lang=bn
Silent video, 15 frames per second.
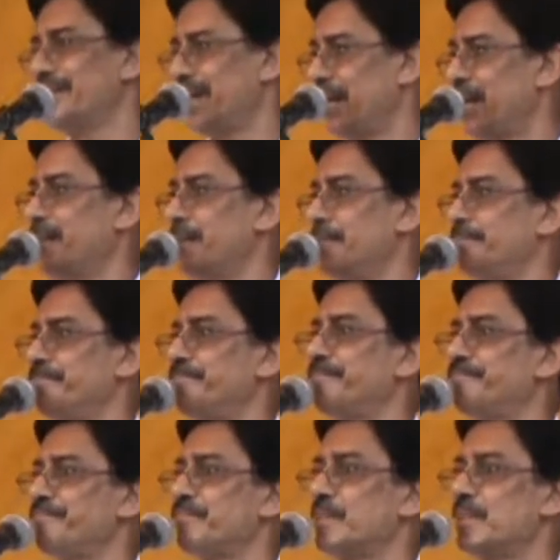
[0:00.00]
দেন
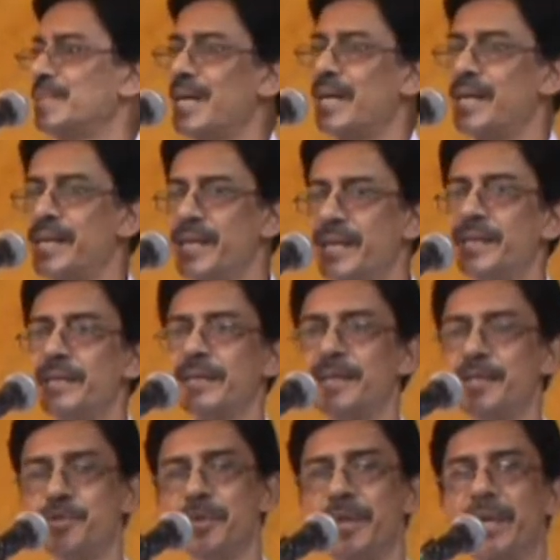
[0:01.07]
শারীরিক
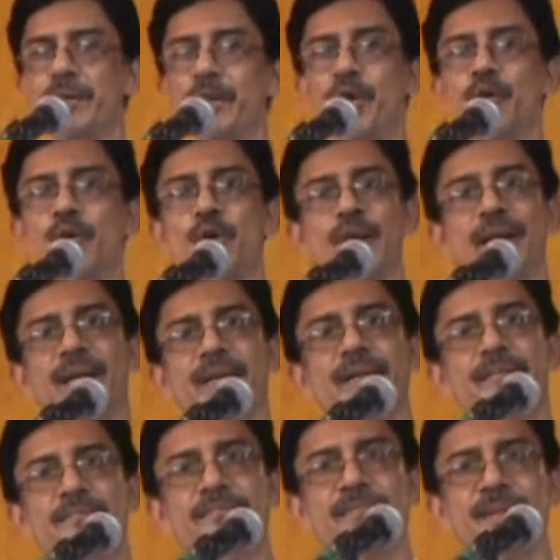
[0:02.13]
কিছু নিগ্রহ করেন
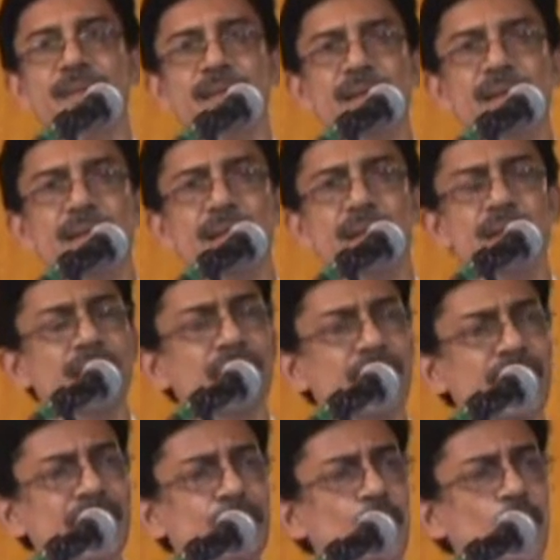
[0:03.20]

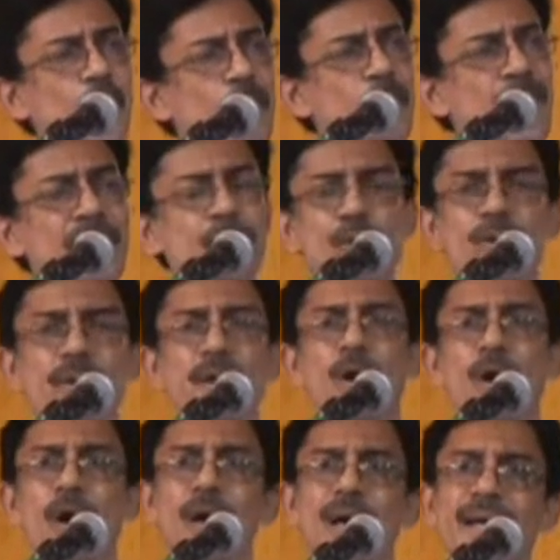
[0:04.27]
কিন্তু অবাক হতে
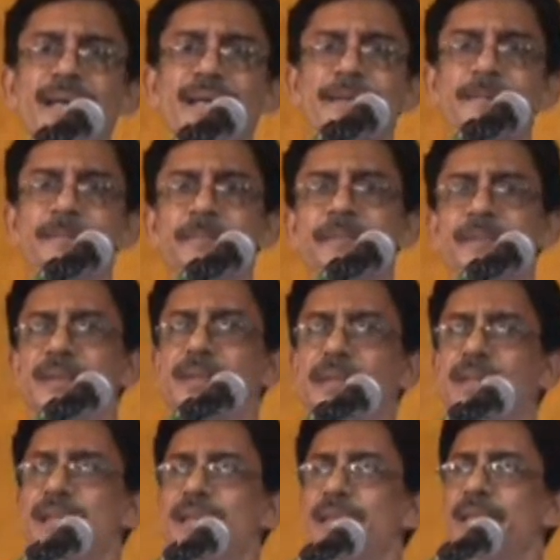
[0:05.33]
হয়
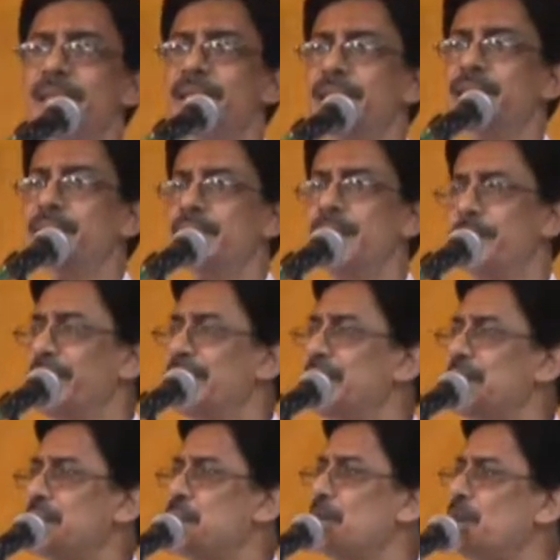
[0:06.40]
যে
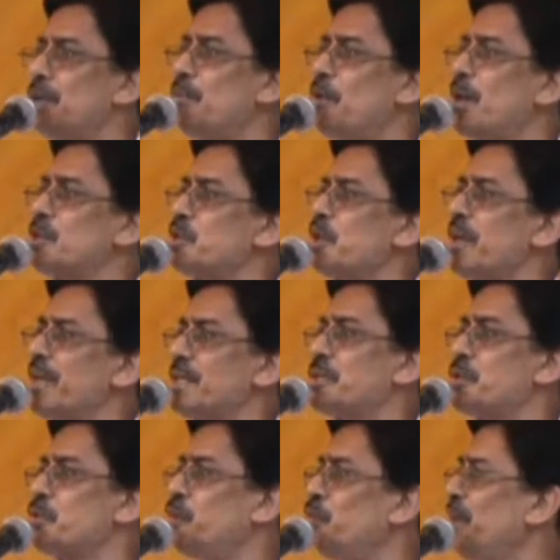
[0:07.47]
বিদ্যাসাগর মহাশয়ের
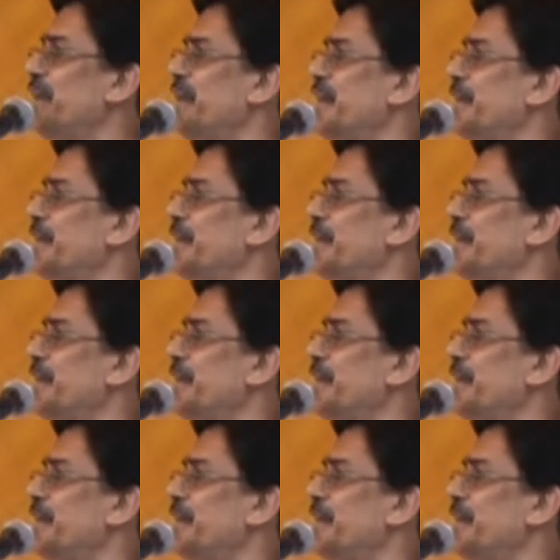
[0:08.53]
স্কুলে